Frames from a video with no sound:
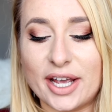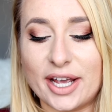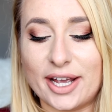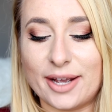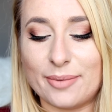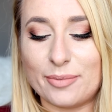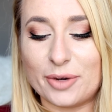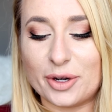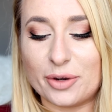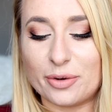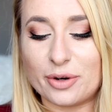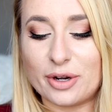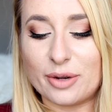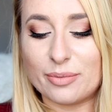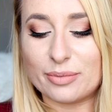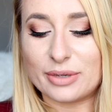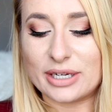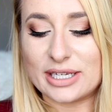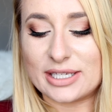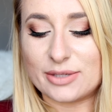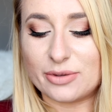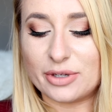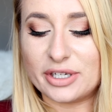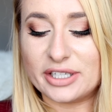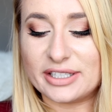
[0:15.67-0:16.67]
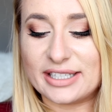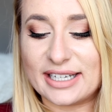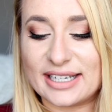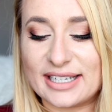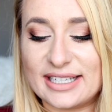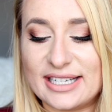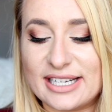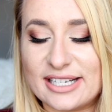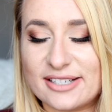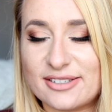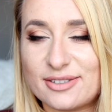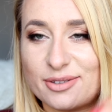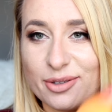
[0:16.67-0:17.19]
e, moją gąbkę z Real
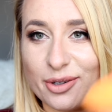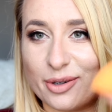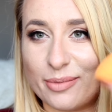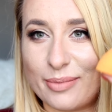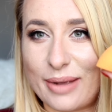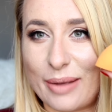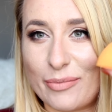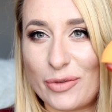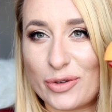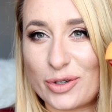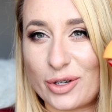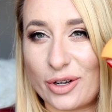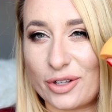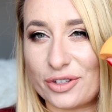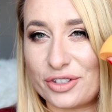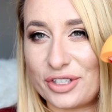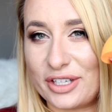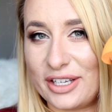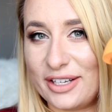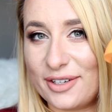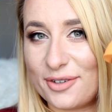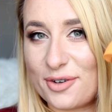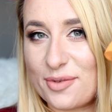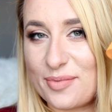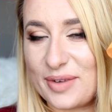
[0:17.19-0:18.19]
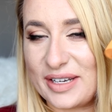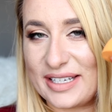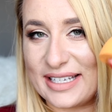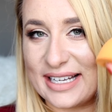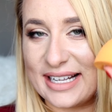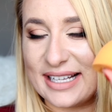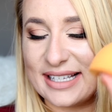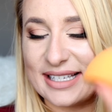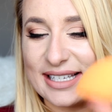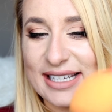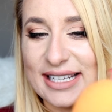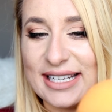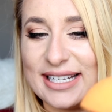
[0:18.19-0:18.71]
Techniques, którą mam już od kilku
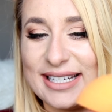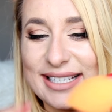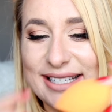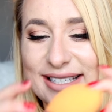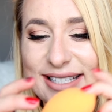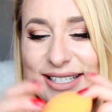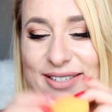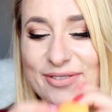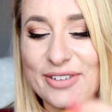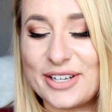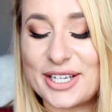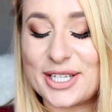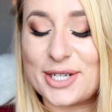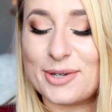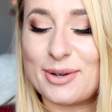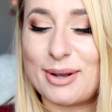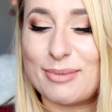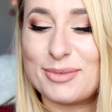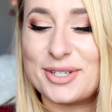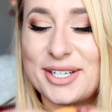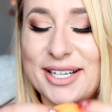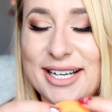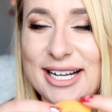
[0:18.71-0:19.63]
miesięcy i stwierdziłam,